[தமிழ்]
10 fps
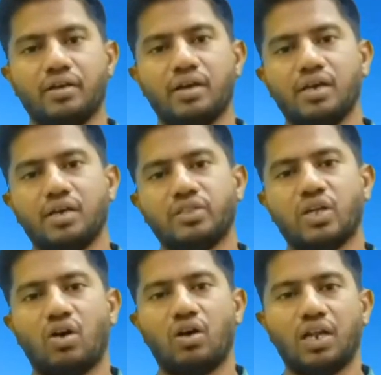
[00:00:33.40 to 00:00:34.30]
இந்த
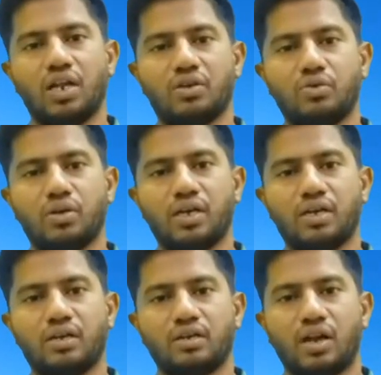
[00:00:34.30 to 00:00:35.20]
நாளிலே கூட
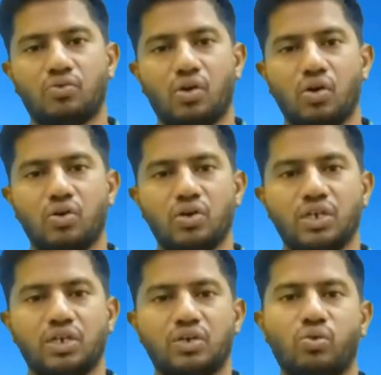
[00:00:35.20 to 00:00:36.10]
நான் உங்களோடு
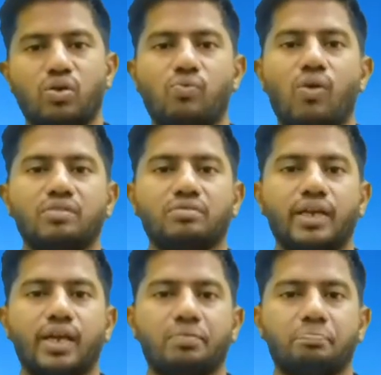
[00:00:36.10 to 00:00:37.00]
ஒரு வார்த்தையை
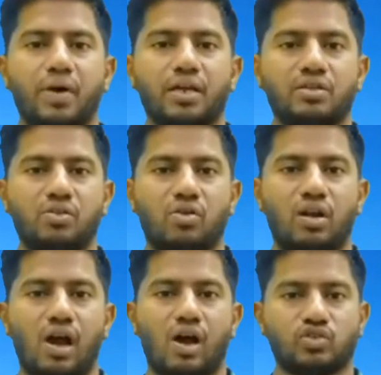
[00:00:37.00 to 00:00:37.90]
பகிர்ந்து கொள்ள
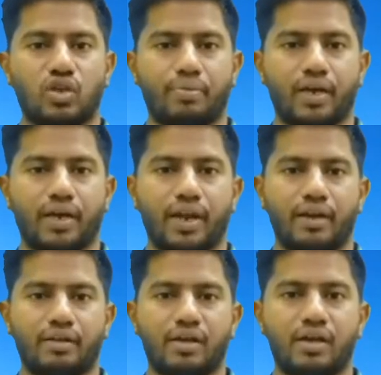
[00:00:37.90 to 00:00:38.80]
ஆசைப்படுகிறேன்
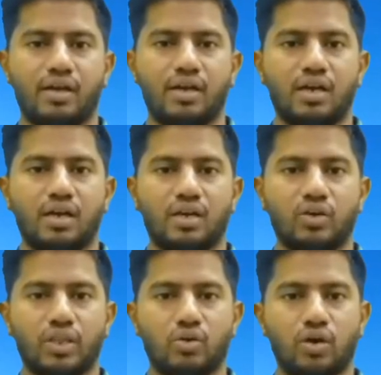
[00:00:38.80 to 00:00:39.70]
இது
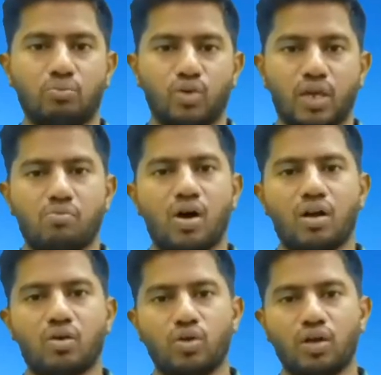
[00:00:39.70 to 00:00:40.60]
ஒரு முக்கியமான
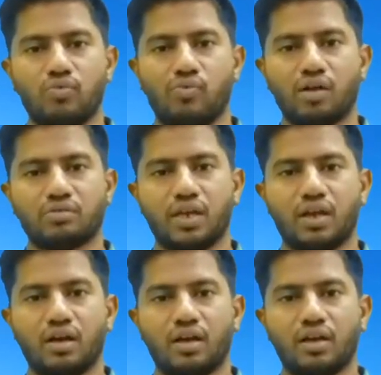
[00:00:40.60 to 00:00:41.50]
ஒரு
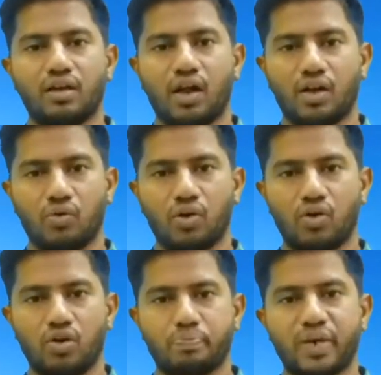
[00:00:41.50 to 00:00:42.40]
வார்த்தையாய் நான் உங்களோடு
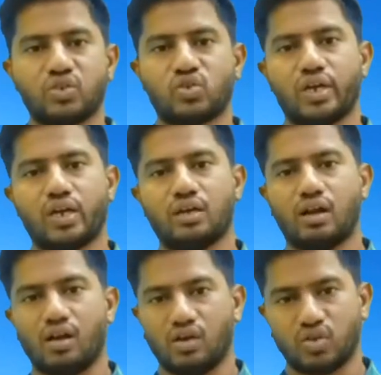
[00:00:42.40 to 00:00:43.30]
பேச நான்
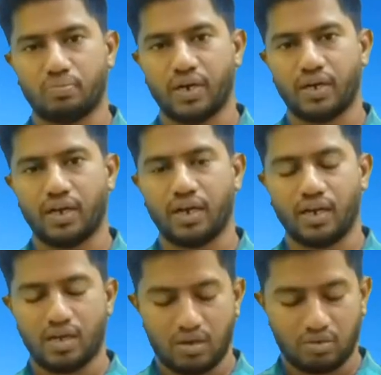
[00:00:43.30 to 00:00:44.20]
ஆசைப்படுகிறேன்
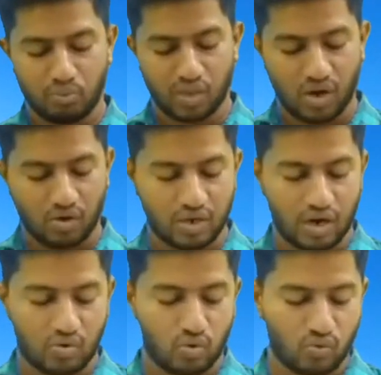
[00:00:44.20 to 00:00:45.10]
முதலாவது நான்
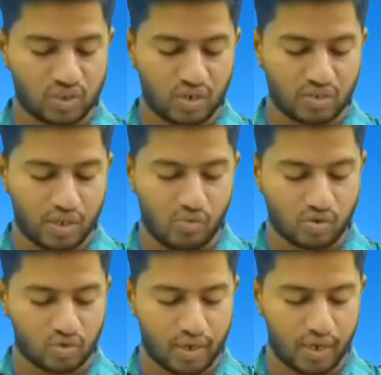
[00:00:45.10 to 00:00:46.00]
ஒரு வசனத்தை
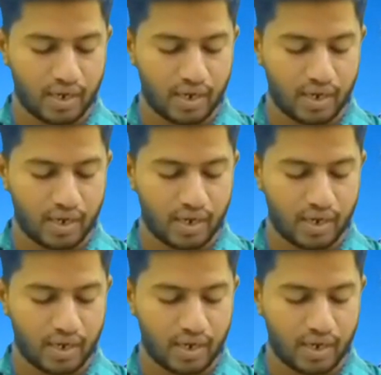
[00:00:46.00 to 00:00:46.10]
வாசிக்கிறேன்